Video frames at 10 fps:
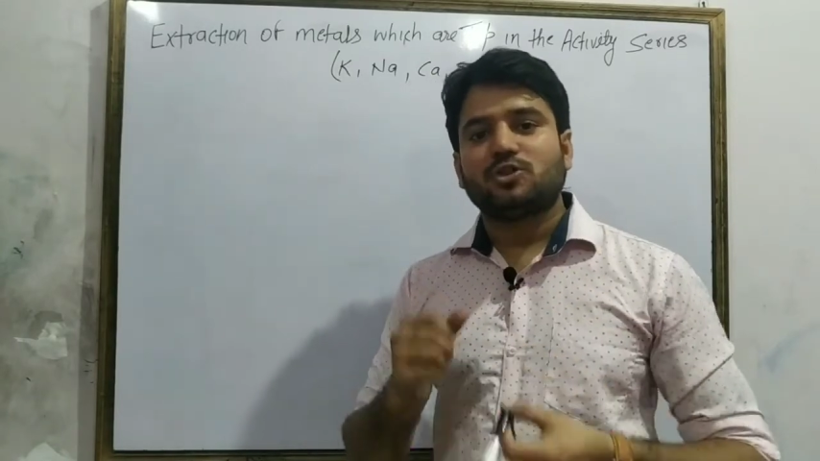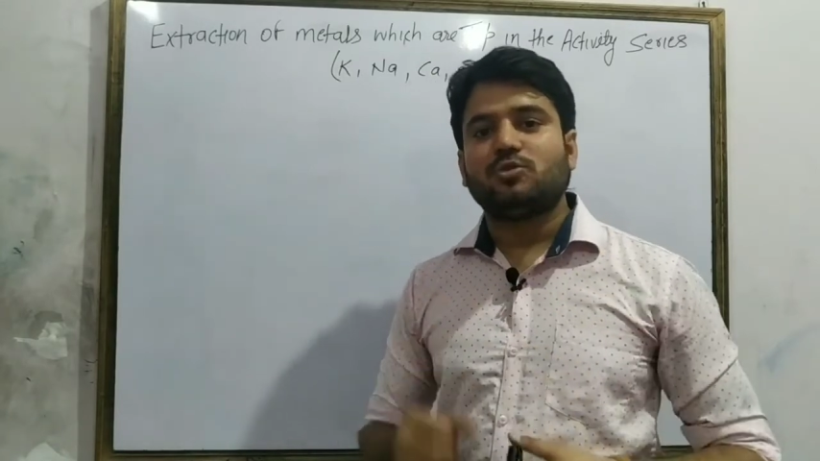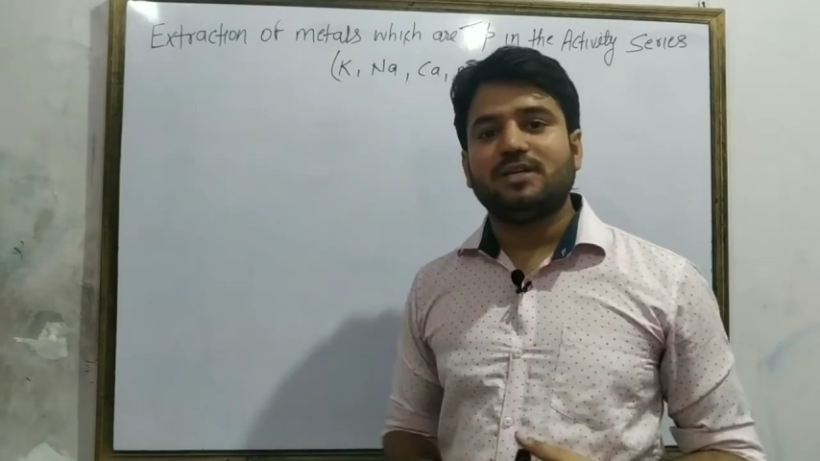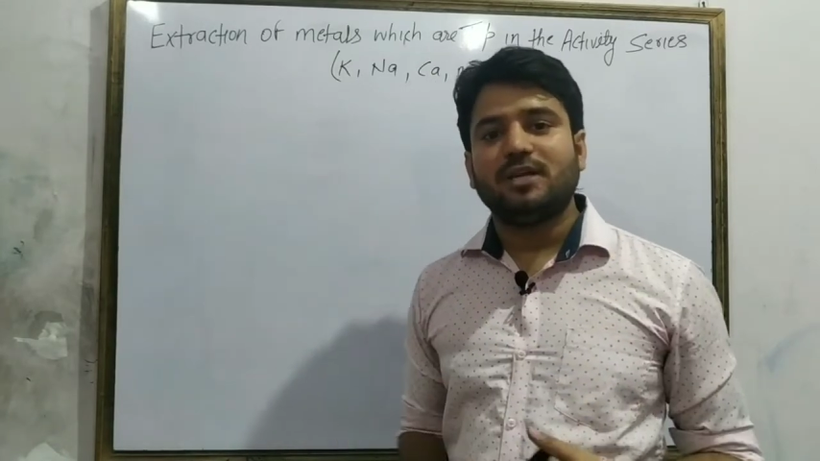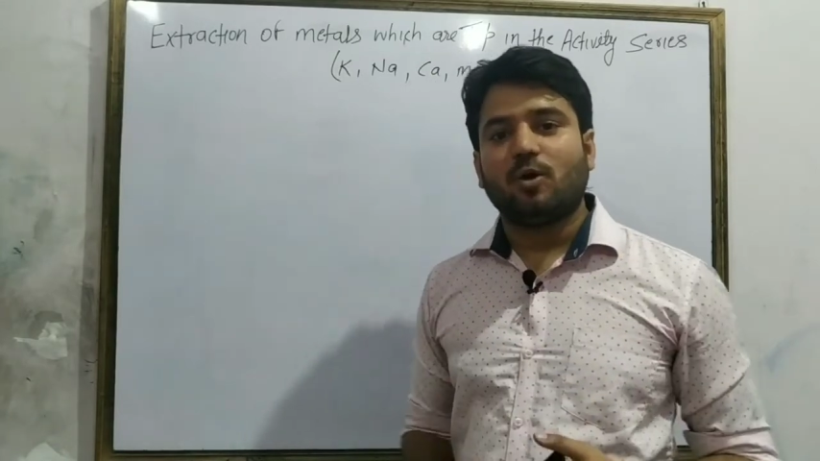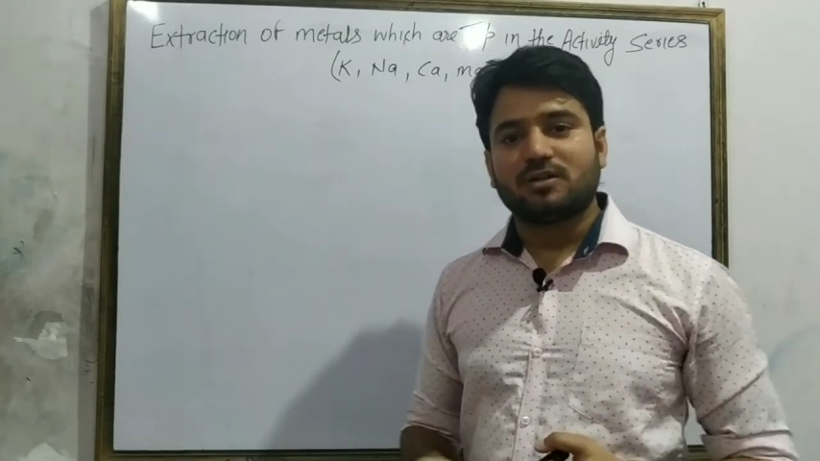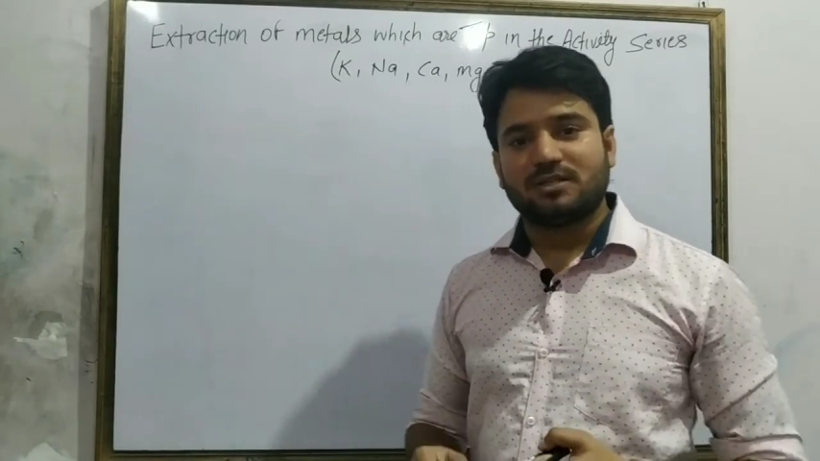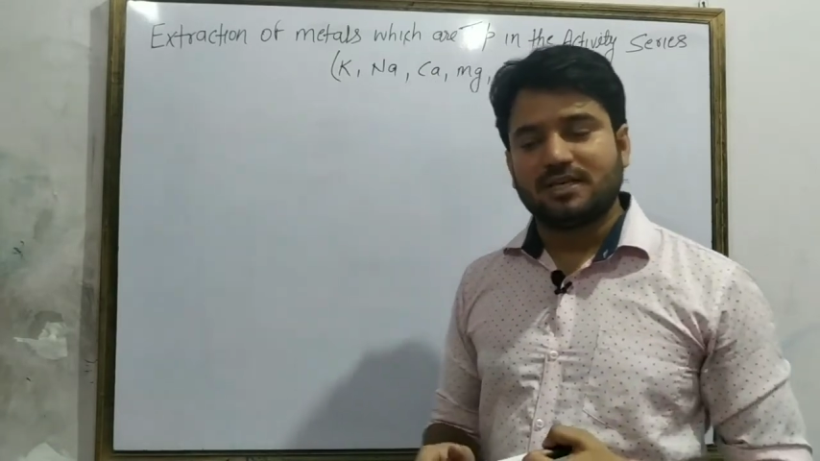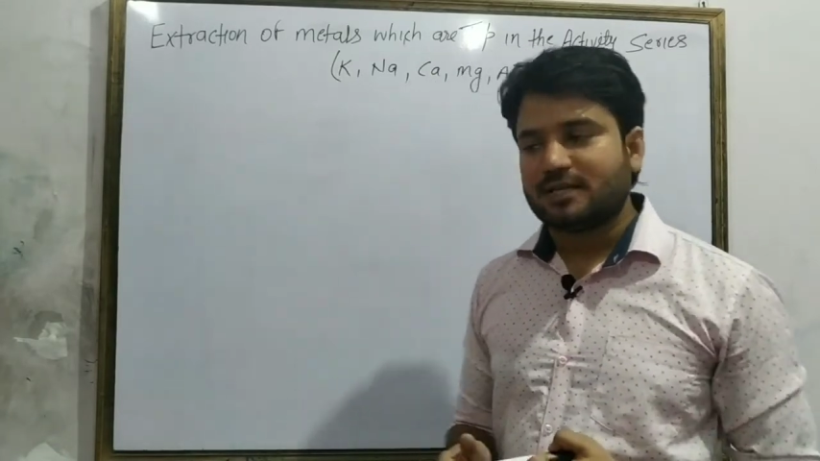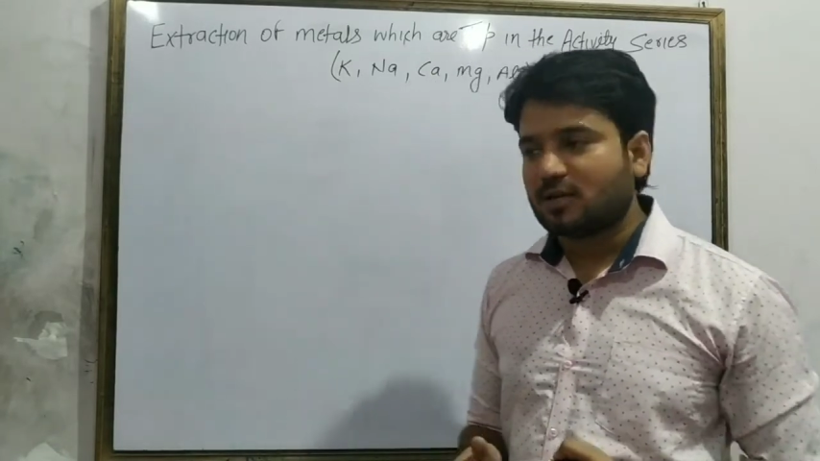तो ये
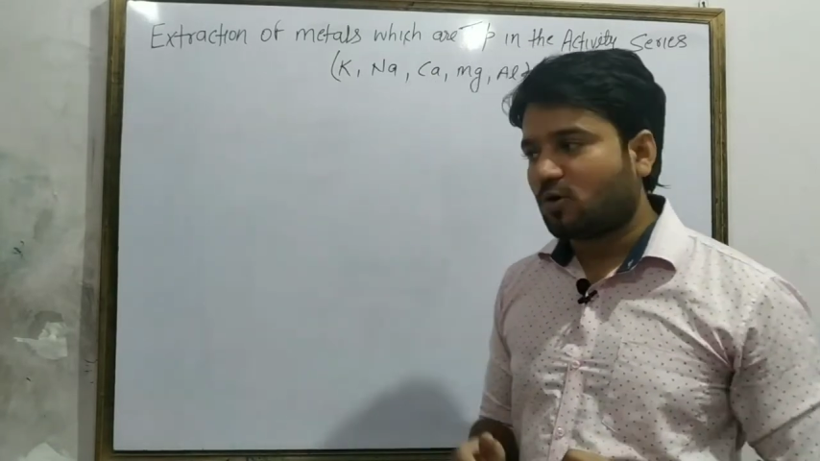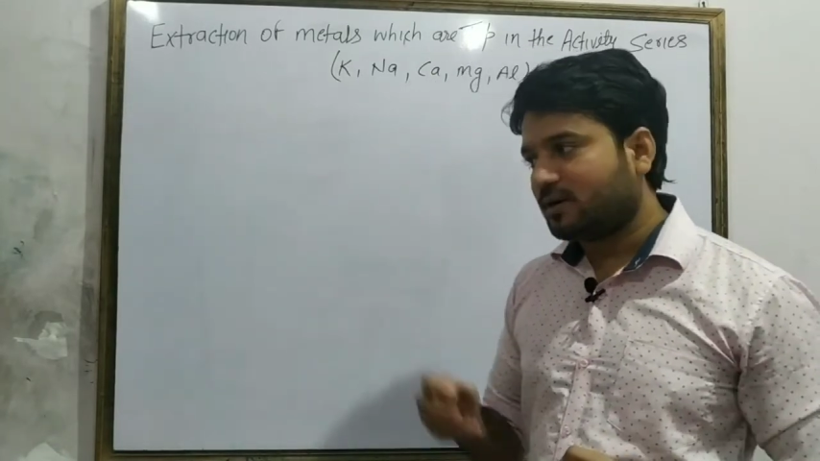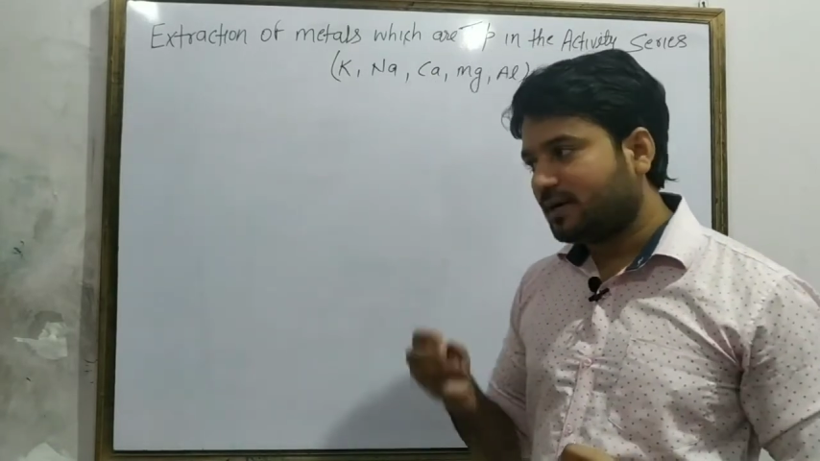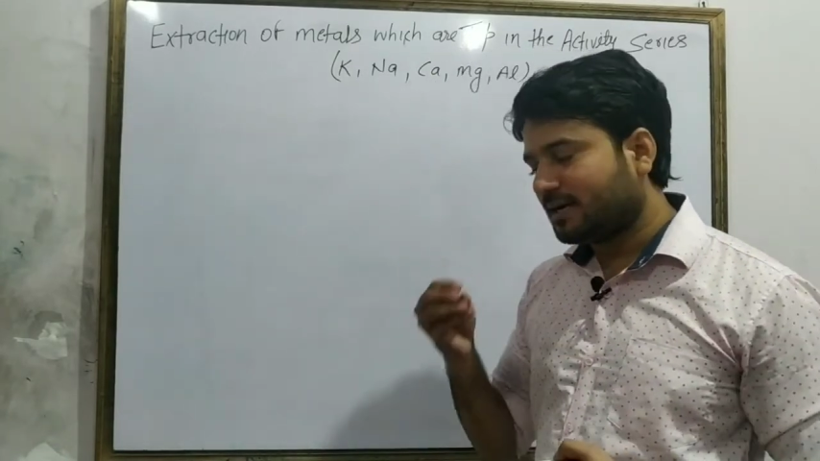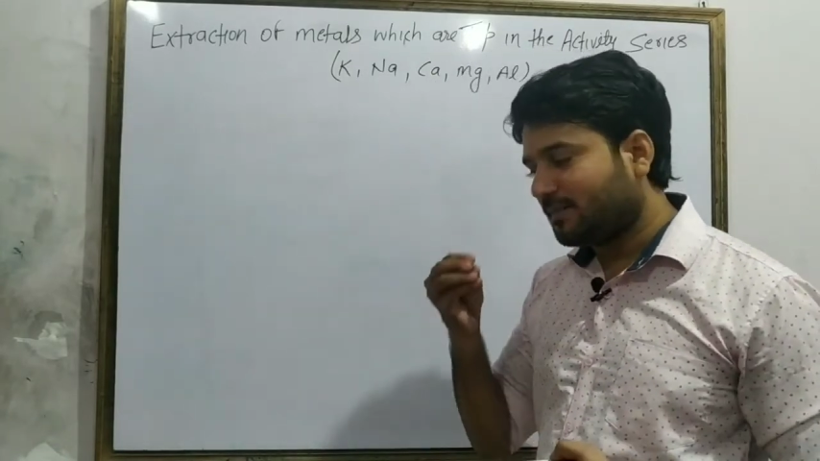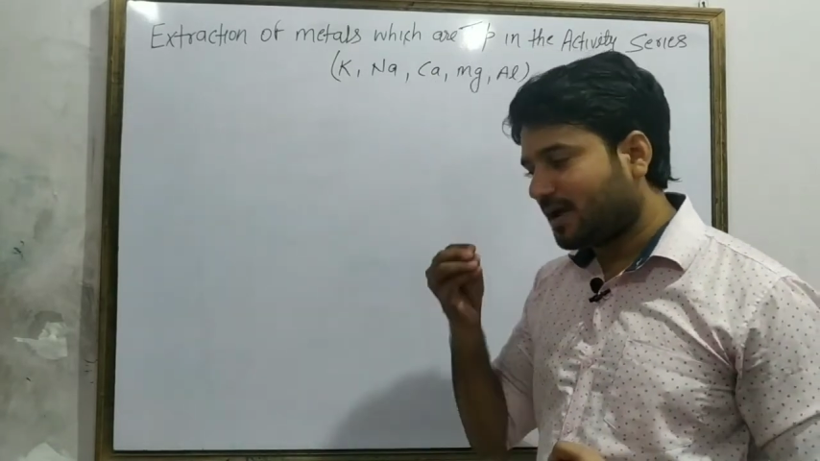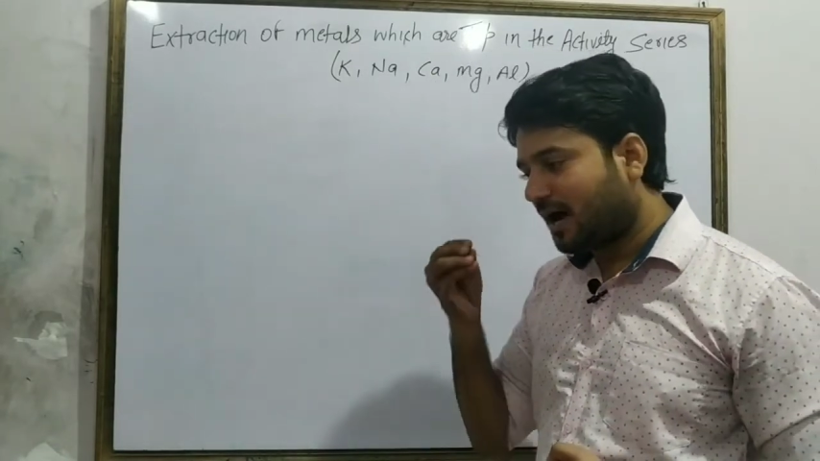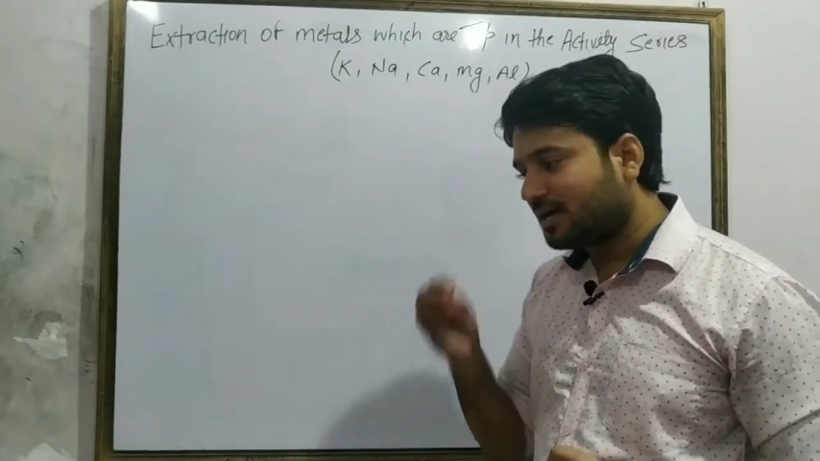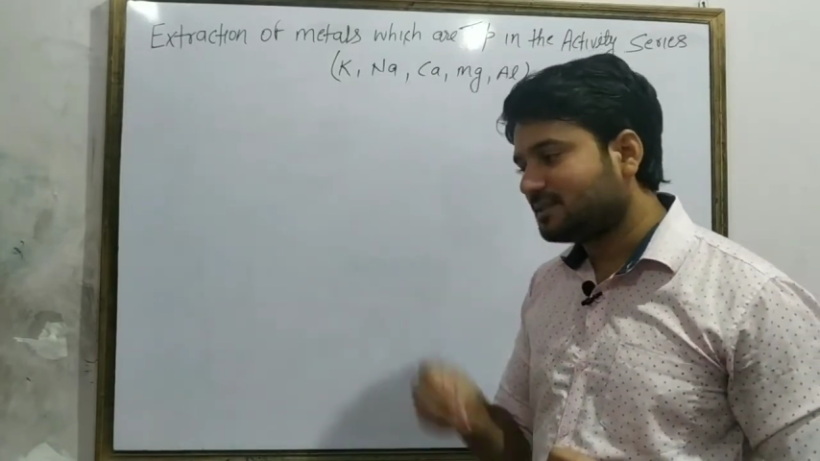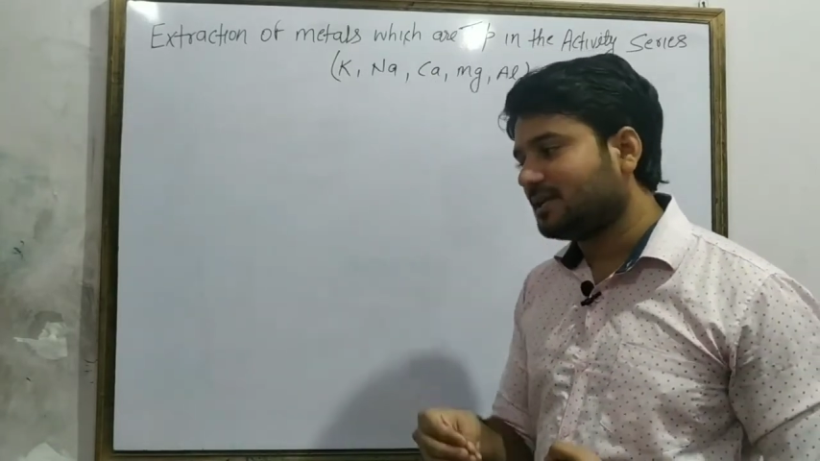ऑक्सीजन के कॉन्टैक्ट में
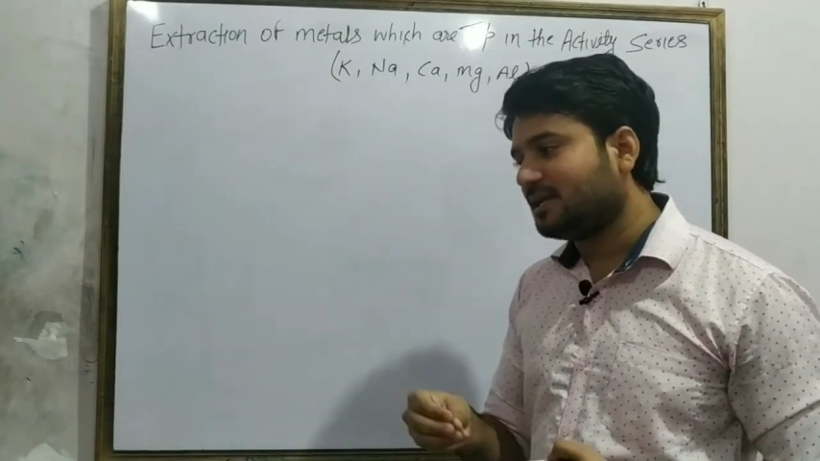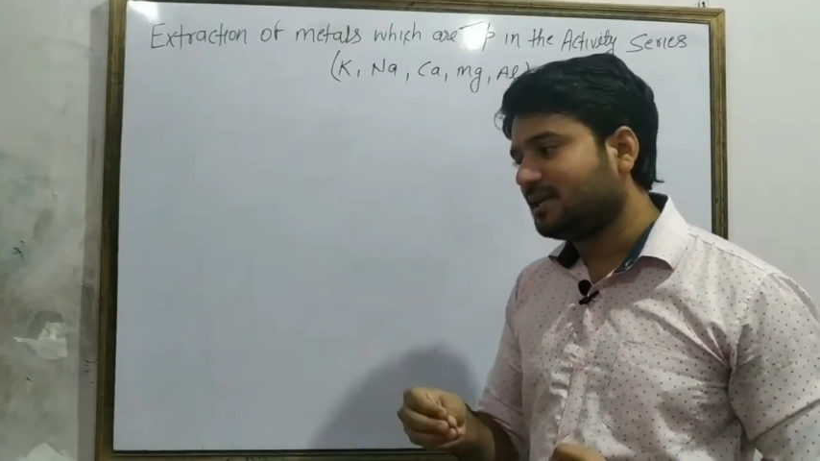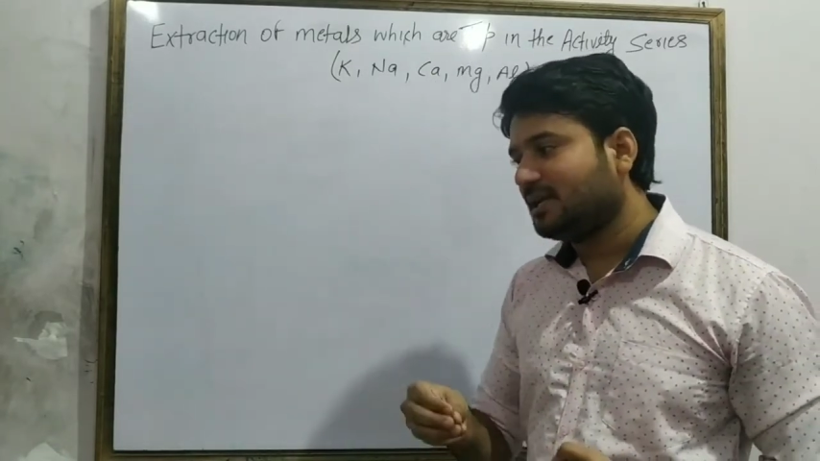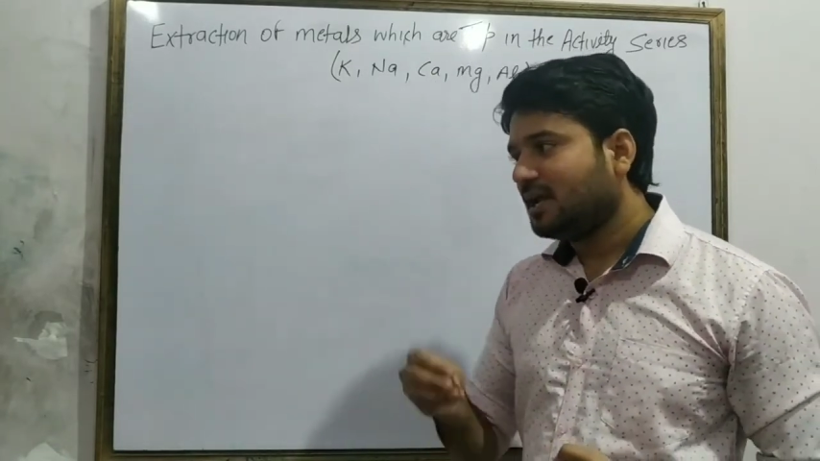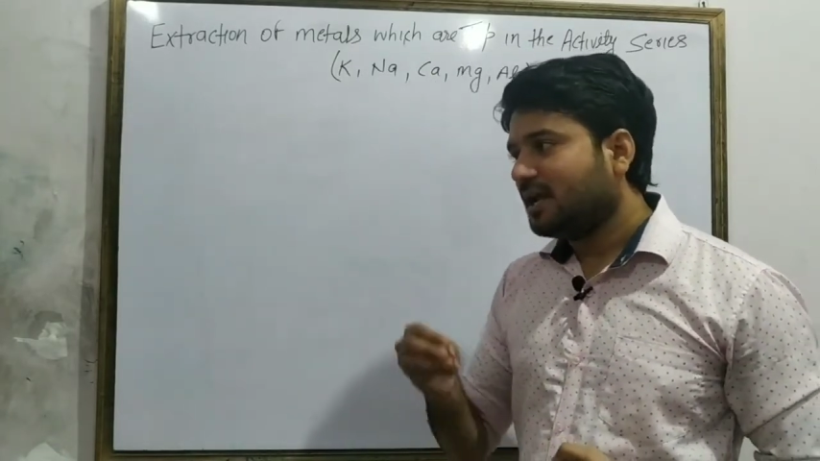आते ही